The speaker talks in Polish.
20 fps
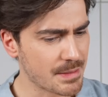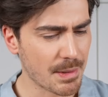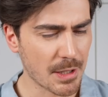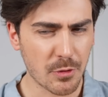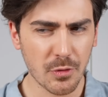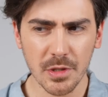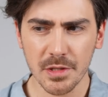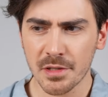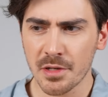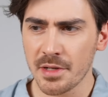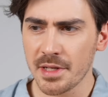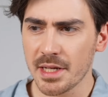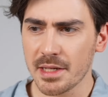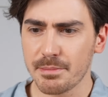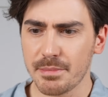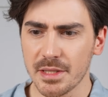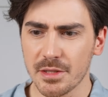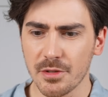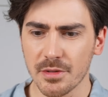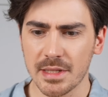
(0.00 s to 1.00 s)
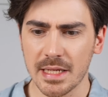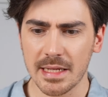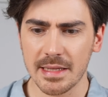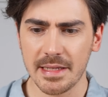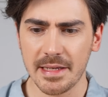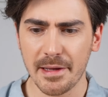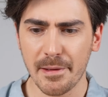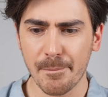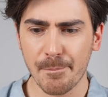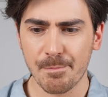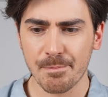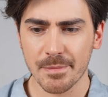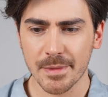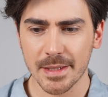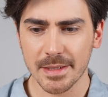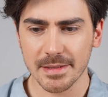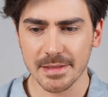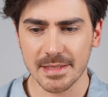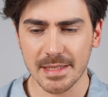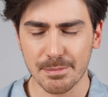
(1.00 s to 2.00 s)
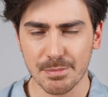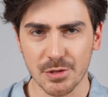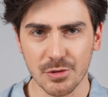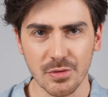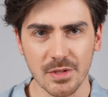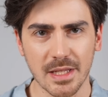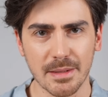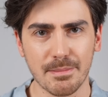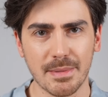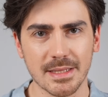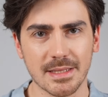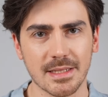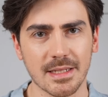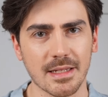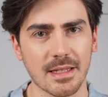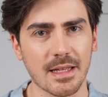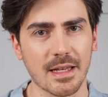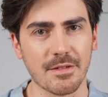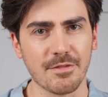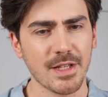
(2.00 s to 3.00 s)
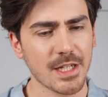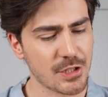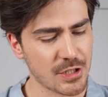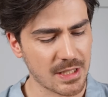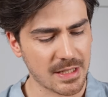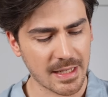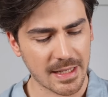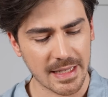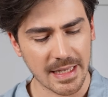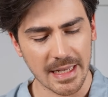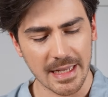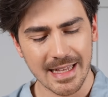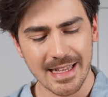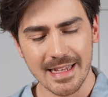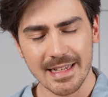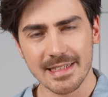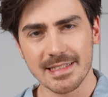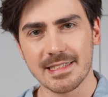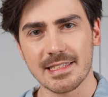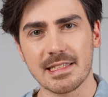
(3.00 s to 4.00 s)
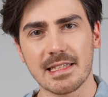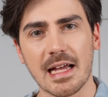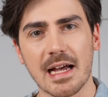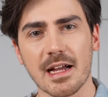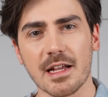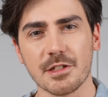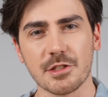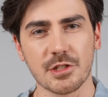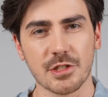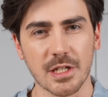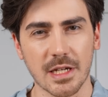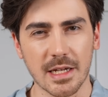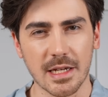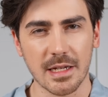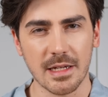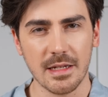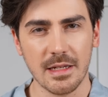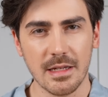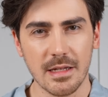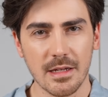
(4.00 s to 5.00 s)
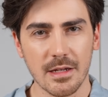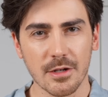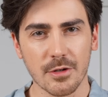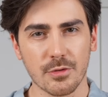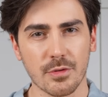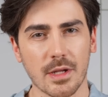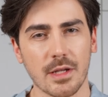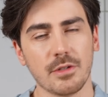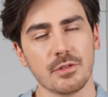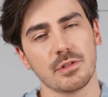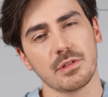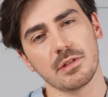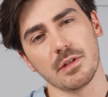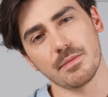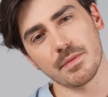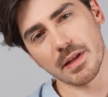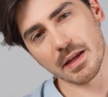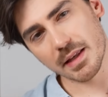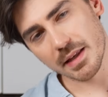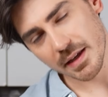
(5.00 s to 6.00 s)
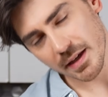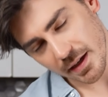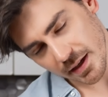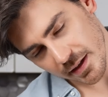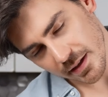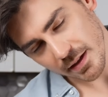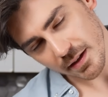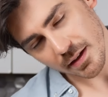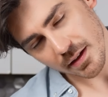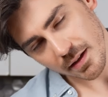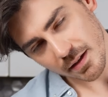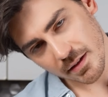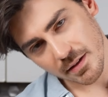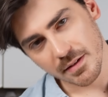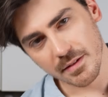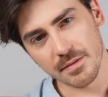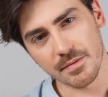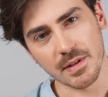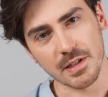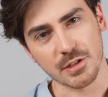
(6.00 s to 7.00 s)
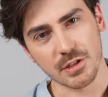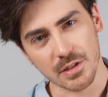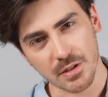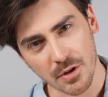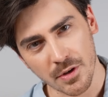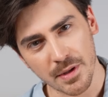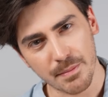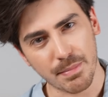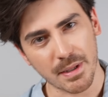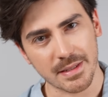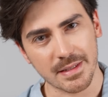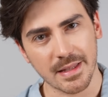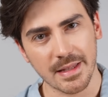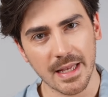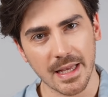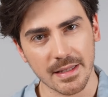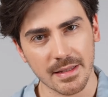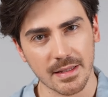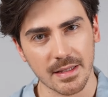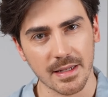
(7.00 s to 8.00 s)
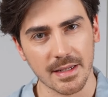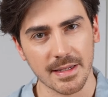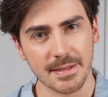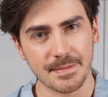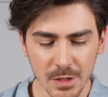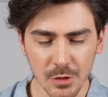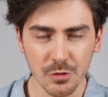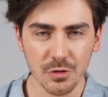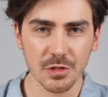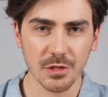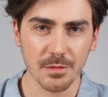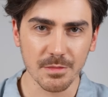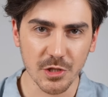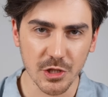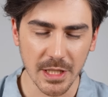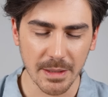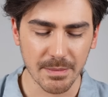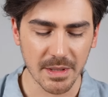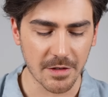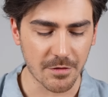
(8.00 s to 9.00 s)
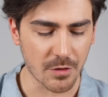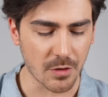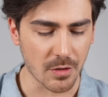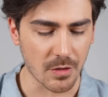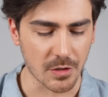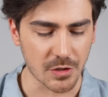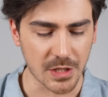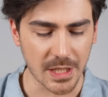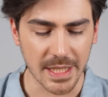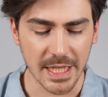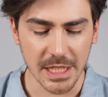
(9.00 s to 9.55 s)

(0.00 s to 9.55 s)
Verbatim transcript: Smakuje trochę jakby dodali zepsute bazylie. Wiecie, takie starsze, które już są takie wiecie, trochę padnięte, już są ciemne w kolorze,